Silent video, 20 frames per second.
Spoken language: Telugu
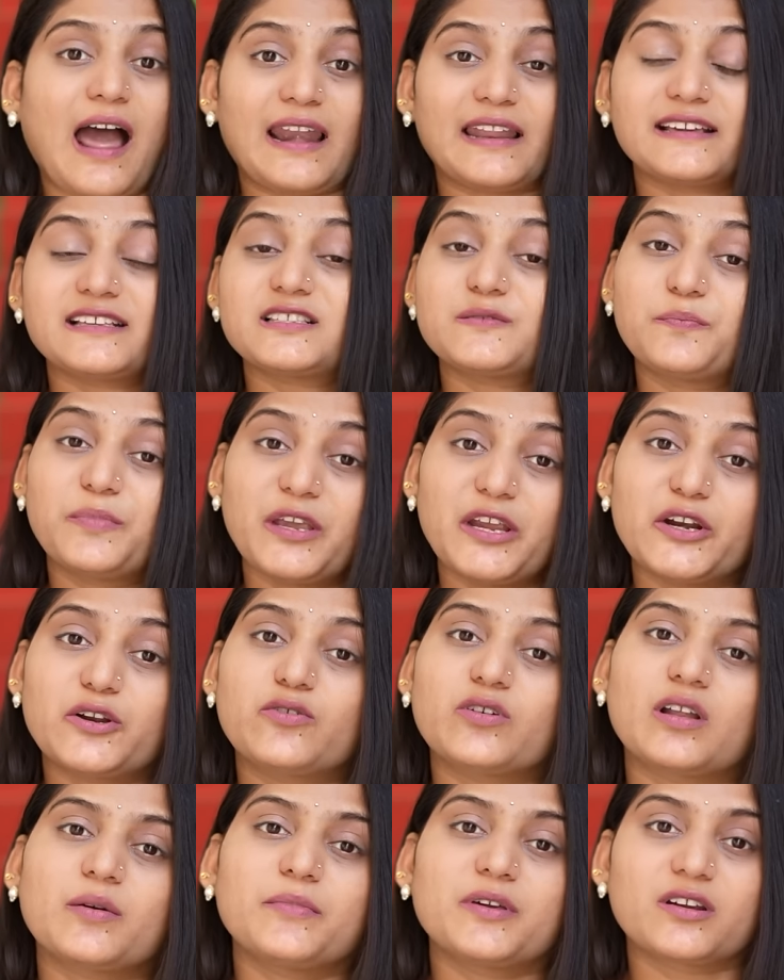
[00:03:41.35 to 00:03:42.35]
అలాగే
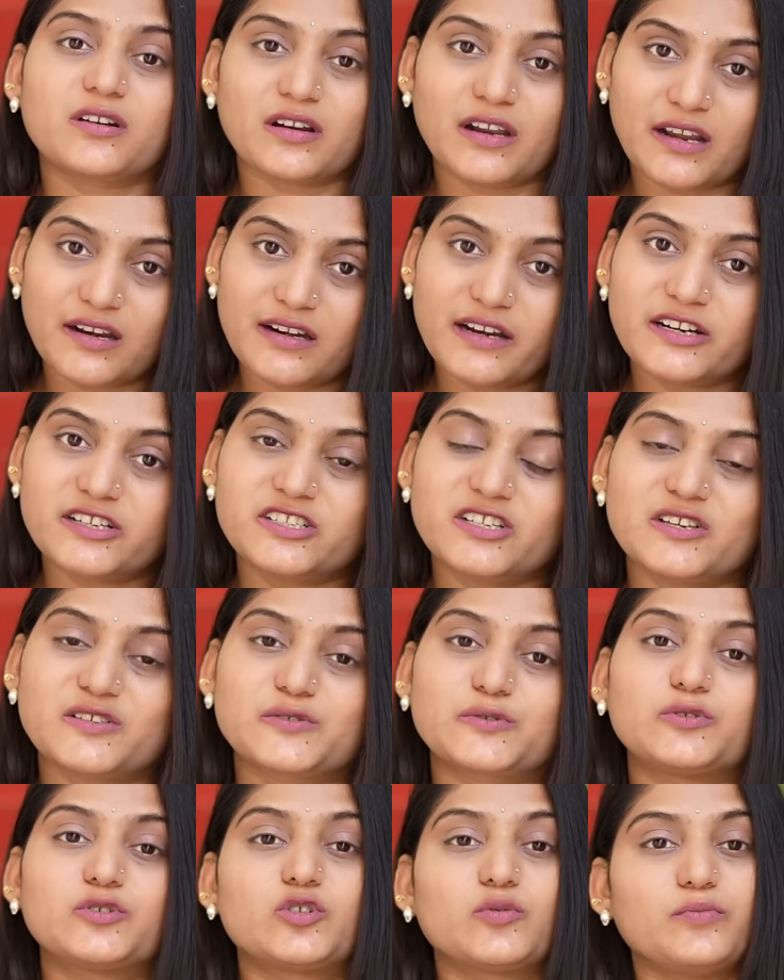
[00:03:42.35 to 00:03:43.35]
స్పీడ్ కూడా మీరు రెగ్యులేట్
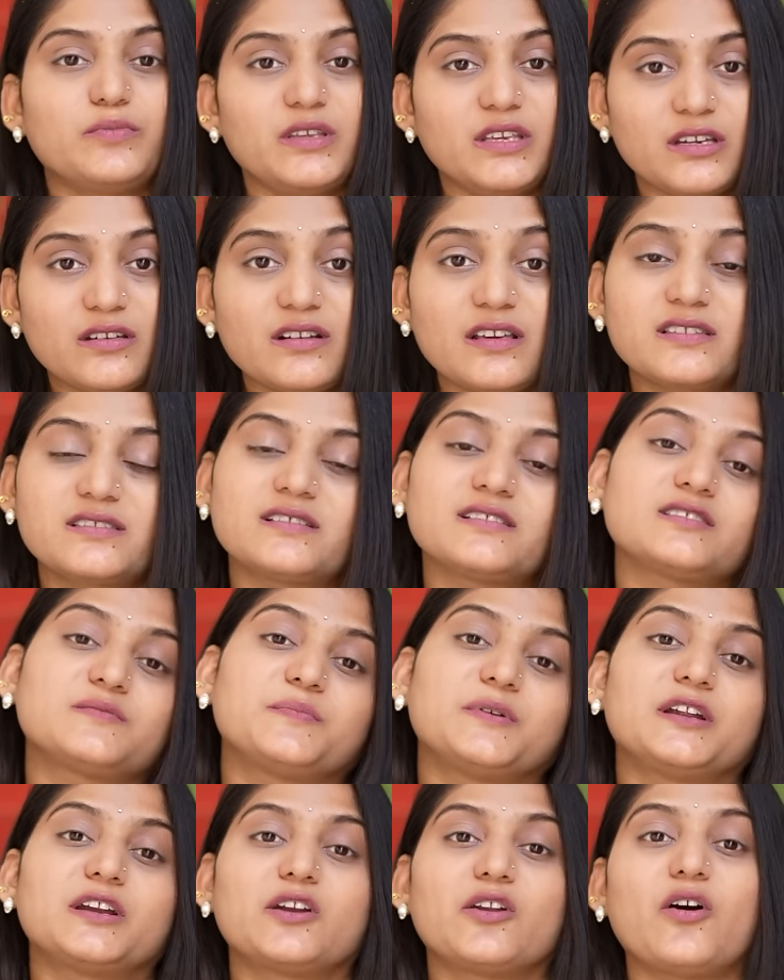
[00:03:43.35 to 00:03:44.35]
చేసుకుంటూ మీకు నచ్చిన
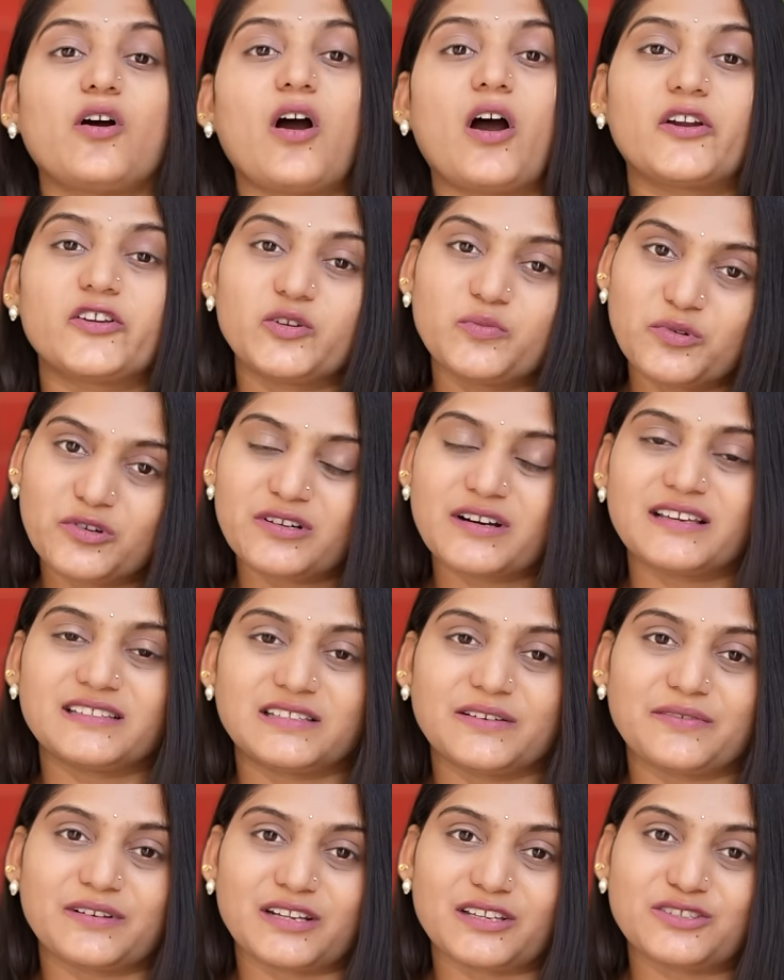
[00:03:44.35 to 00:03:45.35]
స్పీడ్లో ఆడియో బుక్ని
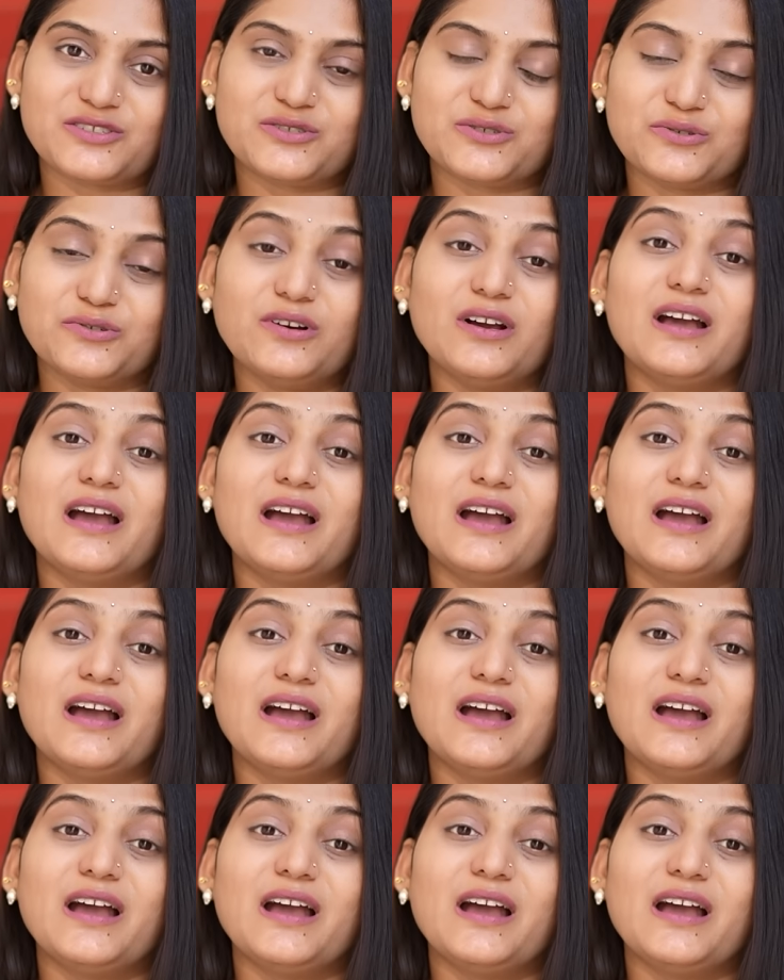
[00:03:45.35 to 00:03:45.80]
అయితే వినొచ్చు